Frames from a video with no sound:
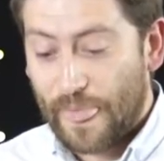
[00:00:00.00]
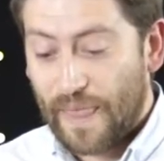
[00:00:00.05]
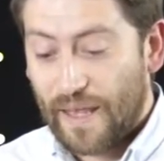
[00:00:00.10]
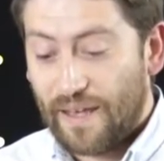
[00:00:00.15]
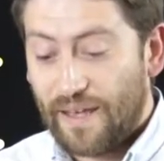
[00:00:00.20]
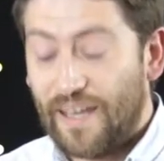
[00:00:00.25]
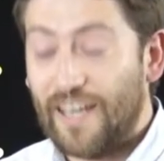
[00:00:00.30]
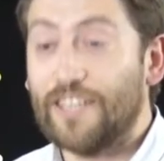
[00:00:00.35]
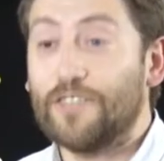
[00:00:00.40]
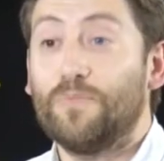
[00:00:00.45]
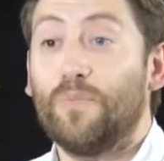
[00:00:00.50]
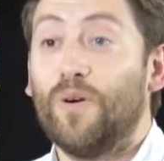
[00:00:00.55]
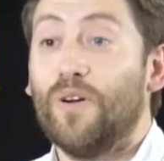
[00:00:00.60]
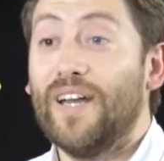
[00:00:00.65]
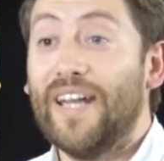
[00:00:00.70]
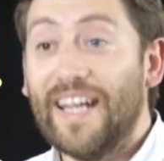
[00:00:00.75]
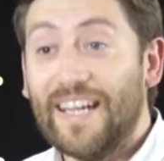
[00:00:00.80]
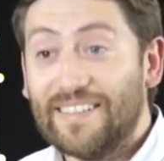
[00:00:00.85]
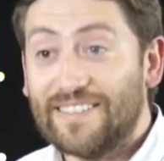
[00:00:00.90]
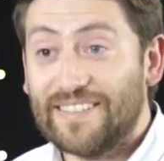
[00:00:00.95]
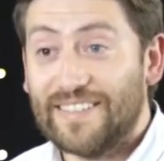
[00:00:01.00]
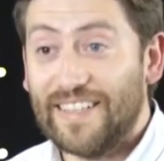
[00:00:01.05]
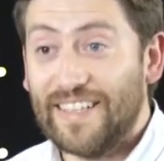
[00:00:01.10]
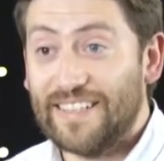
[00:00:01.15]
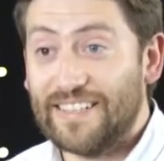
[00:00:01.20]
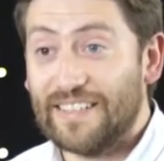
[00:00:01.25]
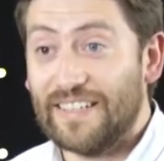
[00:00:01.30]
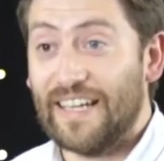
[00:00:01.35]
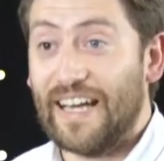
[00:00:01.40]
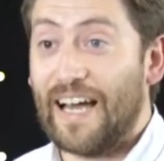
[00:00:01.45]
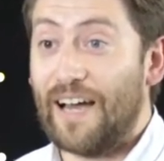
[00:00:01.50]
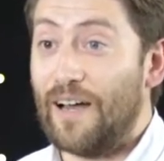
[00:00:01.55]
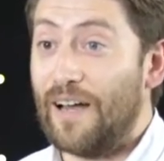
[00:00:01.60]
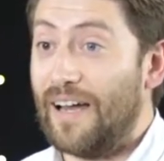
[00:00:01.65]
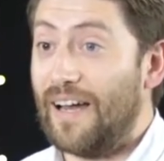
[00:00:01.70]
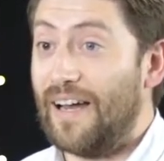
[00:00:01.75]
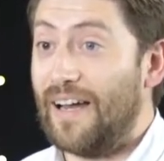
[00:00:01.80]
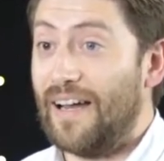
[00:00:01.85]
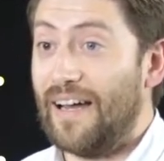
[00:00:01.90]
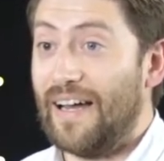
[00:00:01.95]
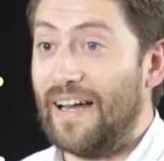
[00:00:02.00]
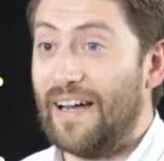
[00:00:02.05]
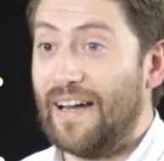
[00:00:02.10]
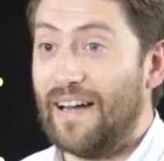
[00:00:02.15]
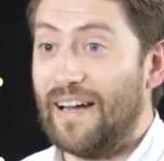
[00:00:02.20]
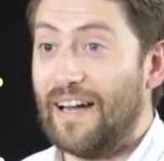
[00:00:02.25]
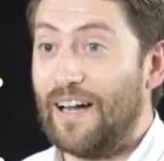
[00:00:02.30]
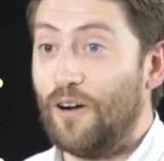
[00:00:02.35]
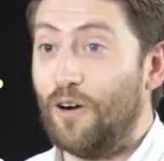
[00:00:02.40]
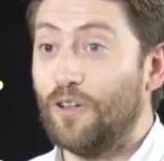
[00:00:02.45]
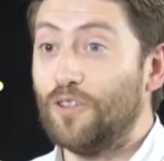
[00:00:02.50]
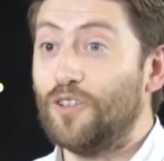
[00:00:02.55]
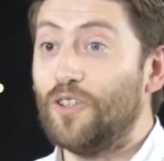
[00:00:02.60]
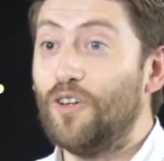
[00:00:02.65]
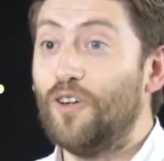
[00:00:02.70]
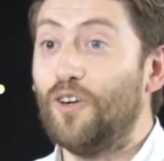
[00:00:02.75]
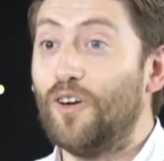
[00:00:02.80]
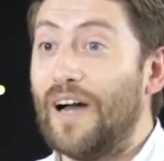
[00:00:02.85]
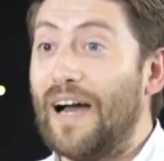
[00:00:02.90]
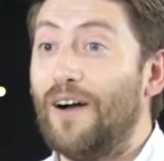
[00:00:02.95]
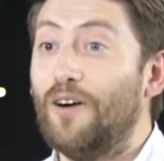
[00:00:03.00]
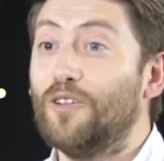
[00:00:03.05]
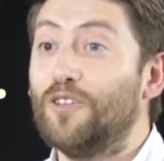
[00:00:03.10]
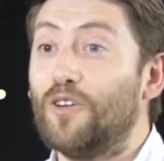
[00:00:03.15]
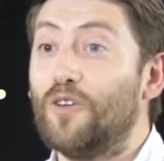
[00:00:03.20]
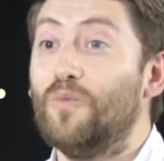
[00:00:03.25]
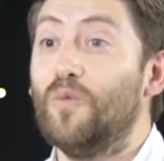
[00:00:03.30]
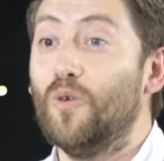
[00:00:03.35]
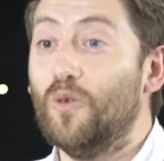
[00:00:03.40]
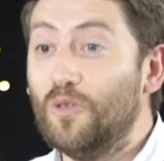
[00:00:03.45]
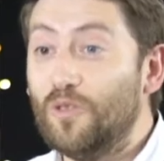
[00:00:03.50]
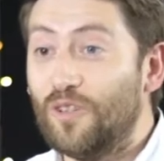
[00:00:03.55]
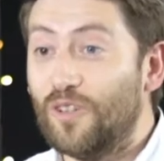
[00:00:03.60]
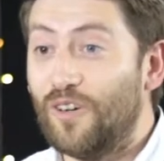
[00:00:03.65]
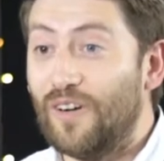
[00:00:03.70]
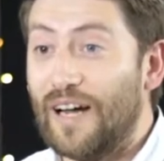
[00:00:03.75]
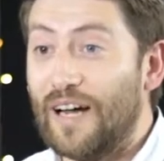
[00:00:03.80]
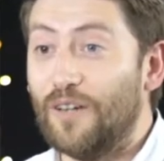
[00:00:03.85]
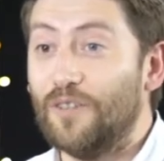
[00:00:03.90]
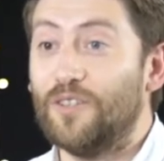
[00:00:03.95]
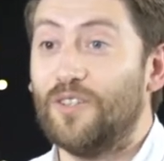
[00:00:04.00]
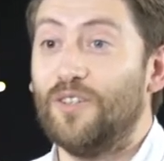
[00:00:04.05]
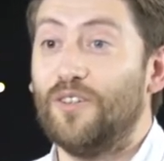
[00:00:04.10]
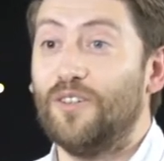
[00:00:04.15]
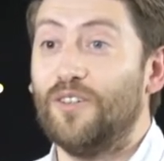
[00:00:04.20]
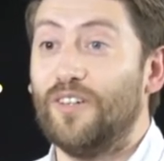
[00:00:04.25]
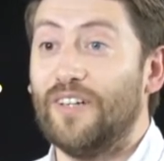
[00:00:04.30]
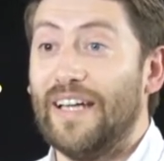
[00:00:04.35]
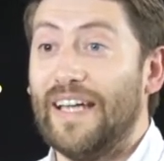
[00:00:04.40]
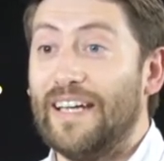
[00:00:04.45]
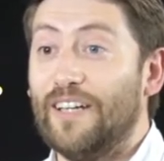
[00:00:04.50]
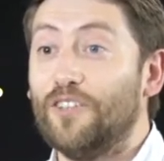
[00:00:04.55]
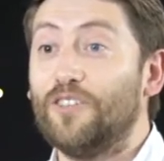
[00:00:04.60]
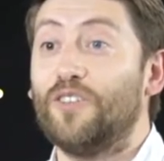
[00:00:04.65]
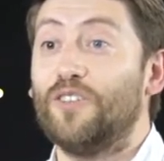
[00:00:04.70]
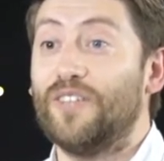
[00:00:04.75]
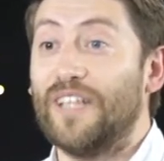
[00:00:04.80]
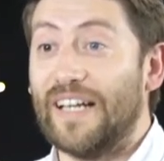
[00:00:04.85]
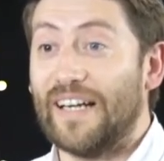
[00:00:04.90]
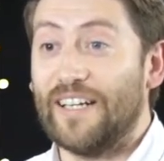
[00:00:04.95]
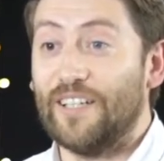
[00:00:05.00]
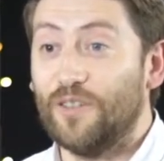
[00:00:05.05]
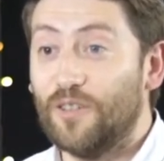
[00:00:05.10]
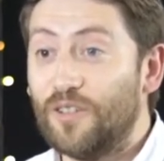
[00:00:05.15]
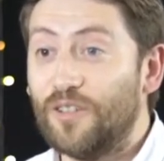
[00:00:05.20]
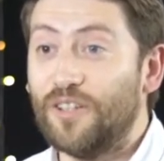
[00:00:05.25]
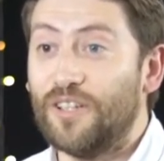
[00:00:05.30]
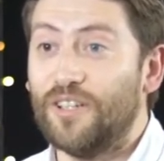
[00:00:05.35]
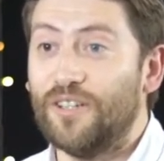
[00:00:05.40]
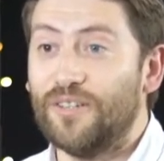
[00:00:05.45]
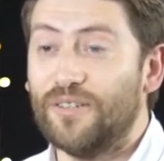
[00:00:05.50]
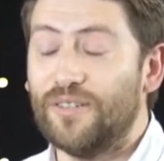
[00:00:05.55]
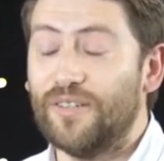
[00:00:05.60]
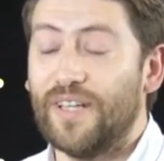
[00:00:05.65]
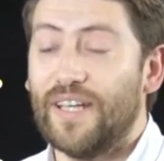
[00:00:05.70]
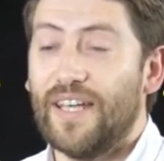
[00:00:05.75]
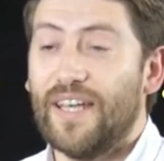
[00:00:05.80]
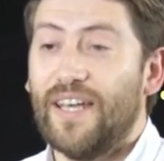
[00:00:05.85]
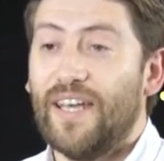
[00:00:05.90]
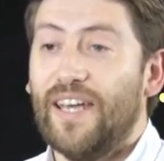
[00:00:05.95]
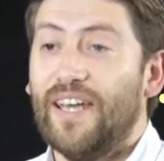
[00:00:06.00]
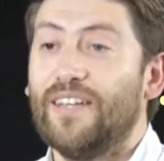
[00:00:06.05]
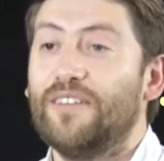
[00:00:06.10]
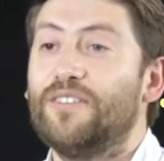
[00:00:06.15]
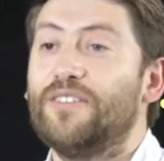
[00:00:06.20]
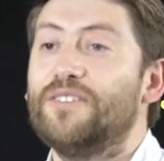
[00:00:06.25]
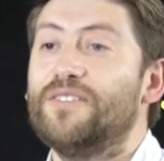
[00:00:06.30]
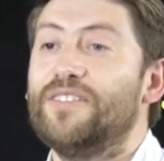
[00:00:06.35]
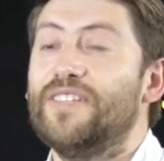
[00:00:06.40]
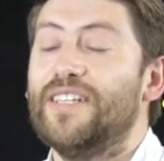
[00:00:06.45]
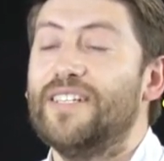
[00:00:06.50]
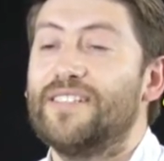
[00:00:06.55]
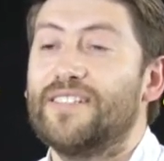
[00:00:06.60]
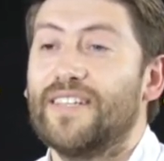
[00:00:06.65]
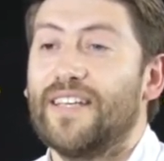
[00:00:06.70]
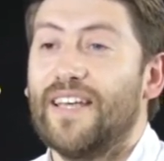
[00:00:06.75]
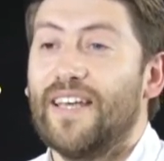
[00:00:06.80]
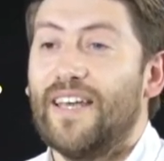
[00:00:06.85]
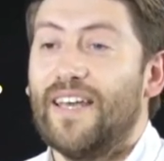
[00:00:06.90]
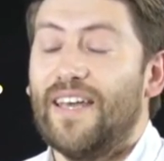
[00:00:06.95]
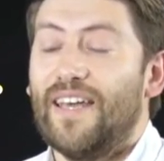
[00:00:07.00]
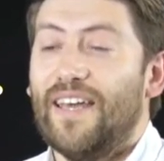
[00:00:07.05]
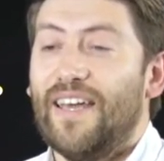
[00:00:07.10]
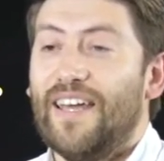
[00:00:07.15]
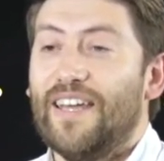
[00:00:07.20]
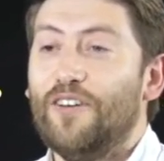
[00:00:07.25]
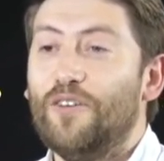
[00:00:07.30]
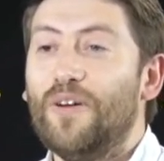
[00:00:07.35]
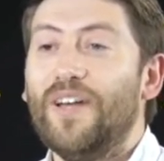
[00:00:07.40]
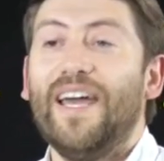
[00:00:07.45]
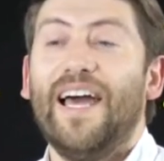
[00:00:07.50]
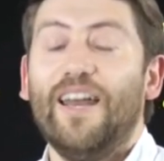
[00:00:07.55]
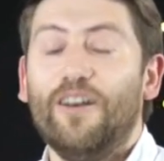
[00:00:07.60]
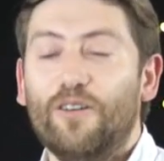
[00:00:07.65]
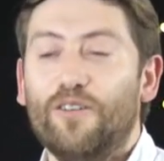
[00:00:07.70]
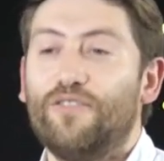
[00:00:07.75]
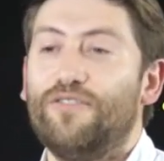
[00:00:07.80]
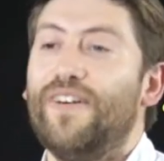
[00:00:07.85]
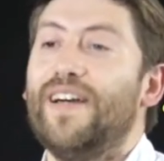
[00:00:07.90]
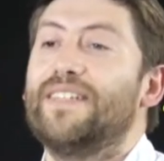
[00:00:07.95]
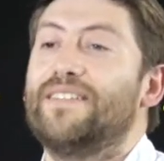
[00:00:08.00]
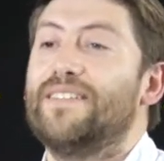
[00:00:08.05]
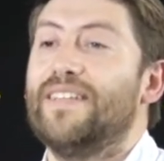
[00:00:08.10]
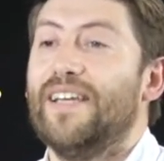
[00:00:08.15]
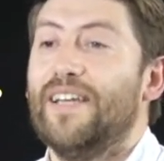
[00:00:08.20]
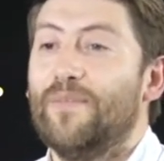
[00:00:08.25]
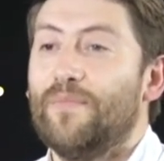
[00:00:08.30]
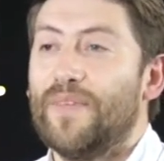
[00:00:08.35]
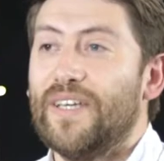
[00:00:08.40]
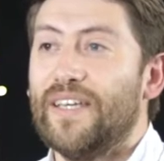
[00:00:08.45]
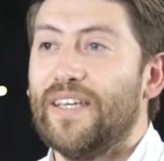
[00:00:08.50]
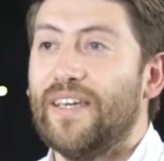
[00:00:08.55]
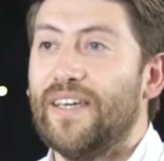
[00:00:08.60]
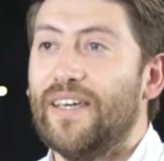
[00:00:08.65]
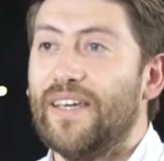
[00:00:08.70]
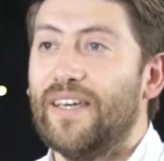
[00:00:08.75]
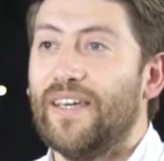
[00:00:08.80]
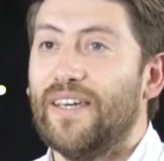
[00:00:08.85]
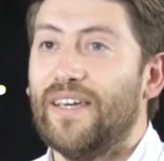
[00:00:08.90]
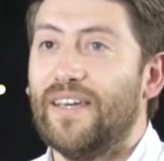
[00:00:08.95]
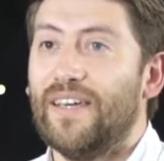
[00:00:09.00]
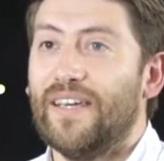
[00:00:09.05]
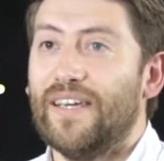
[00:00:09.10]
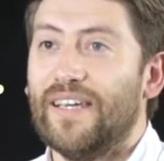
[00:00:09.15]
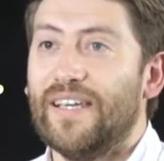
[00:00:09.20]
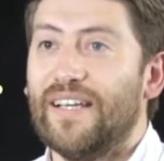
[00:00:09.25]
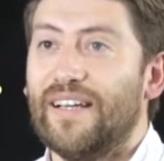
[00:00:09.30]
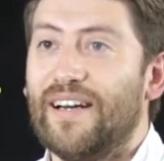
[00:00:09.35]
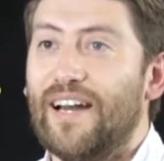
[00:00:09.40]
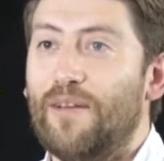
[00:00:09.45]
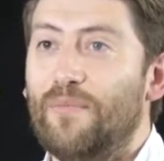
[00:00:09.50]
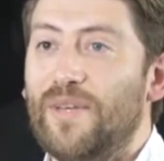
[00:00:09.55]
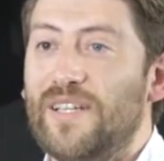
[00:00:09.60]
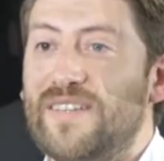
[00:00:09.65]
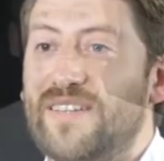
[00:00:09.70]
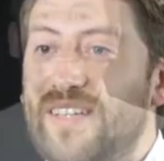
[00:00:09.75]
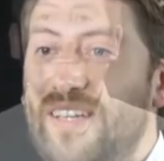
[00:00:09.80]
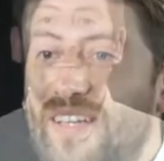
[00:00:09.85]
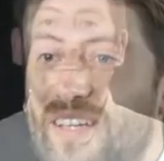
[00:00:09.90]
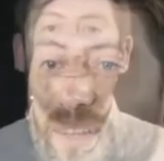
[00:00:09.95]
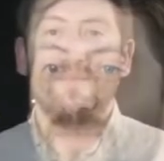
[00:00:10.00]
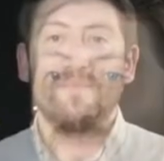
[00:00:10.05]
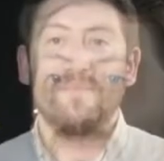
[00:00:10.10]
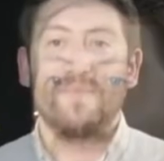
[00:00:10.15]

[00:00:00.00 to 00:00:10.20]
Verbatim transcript: exponerse a, a, otro, mundo, a en otro territorio, entonces, no es algo fácil y, realmente